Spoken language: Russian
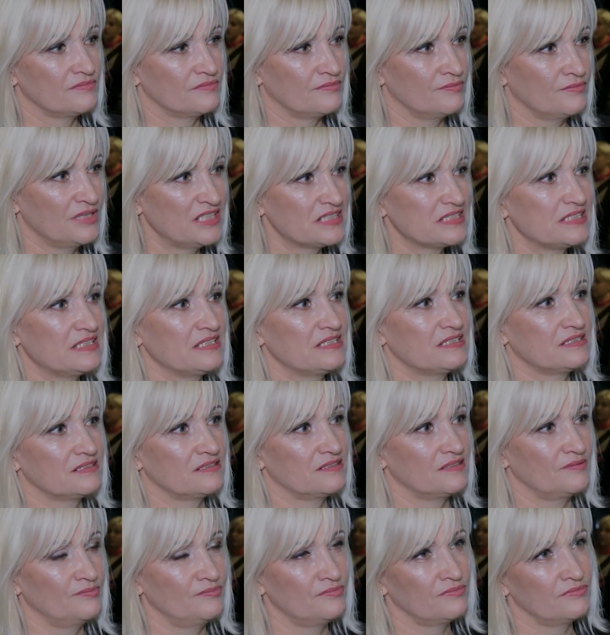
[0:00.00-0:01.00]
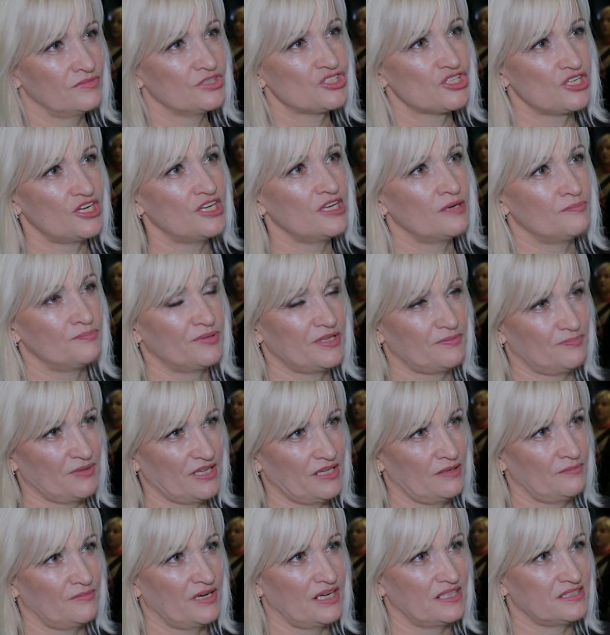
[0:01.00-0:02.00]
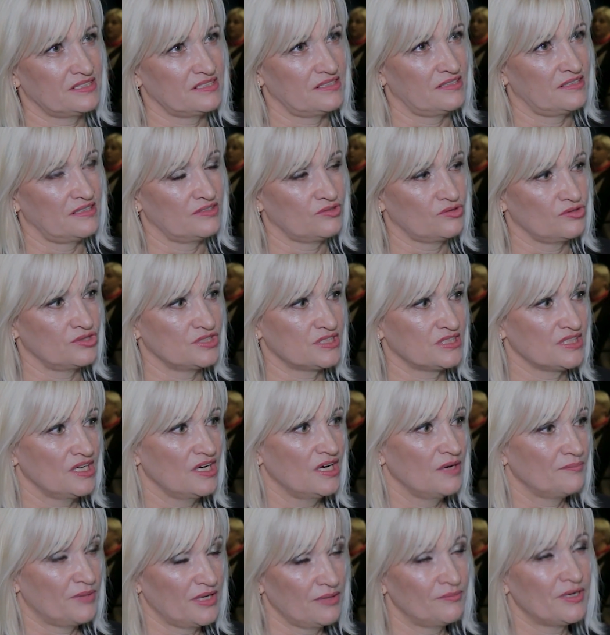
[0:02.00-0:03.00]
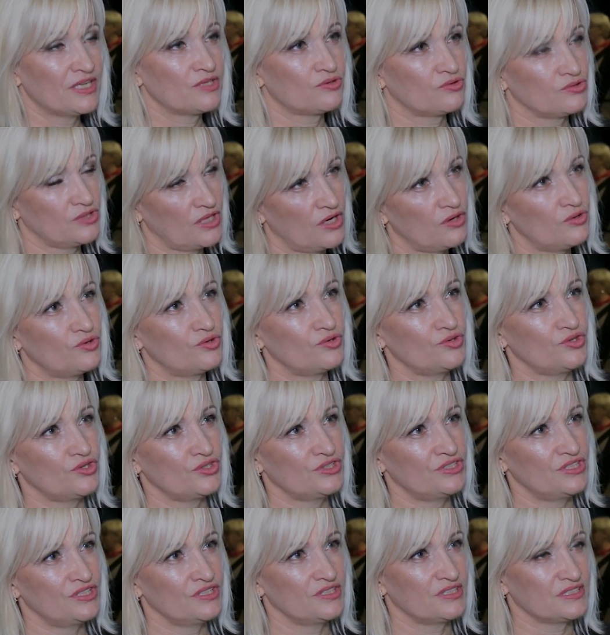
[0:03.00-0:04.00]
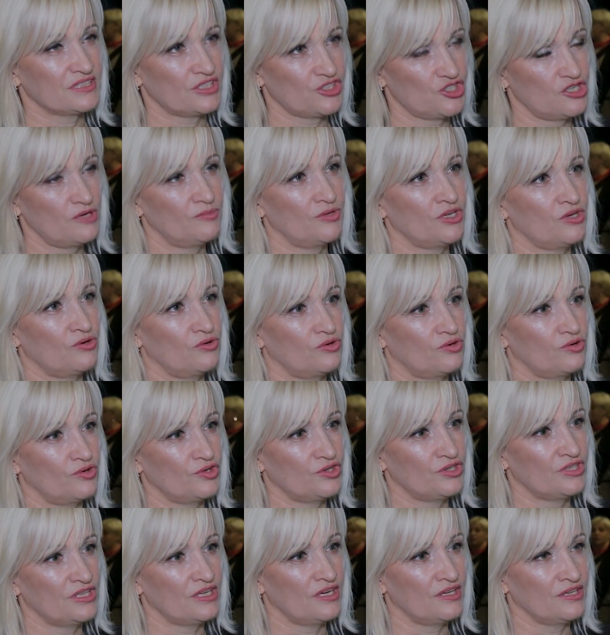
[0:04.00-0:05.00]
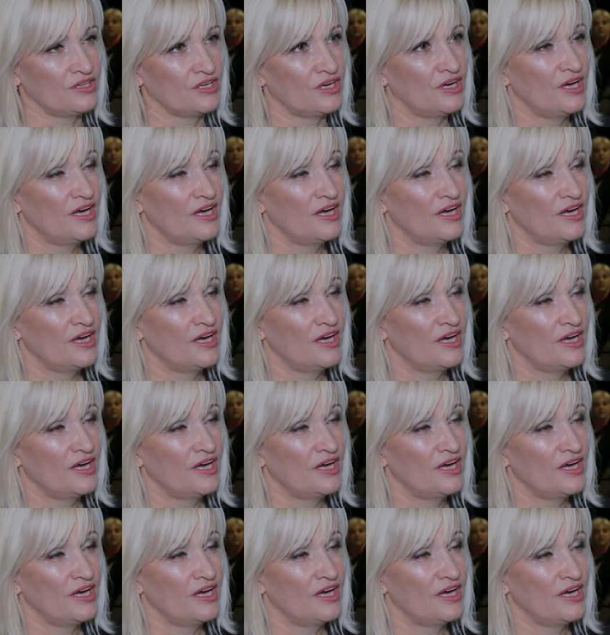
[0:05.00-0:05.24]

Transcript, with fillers: мыслить э, мышлением предпринимателя. То есть понимать, куда уходят деньги, зачем они уходят деньги,